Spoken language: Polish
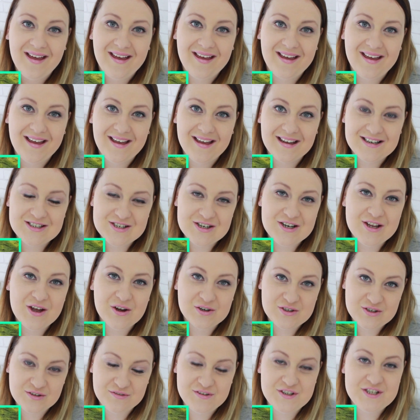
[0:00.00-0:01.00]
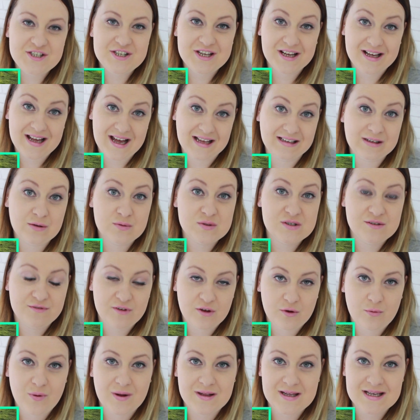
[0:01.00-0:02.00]
e, czyli oczywiście kanał
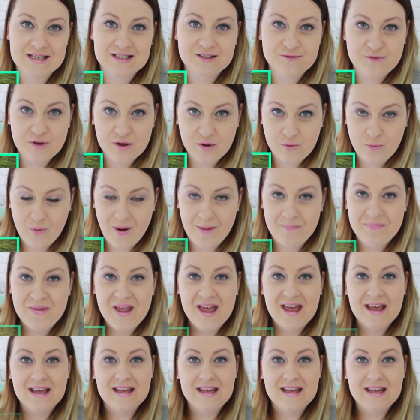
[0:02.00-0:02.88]
Zwykła Niezwykła.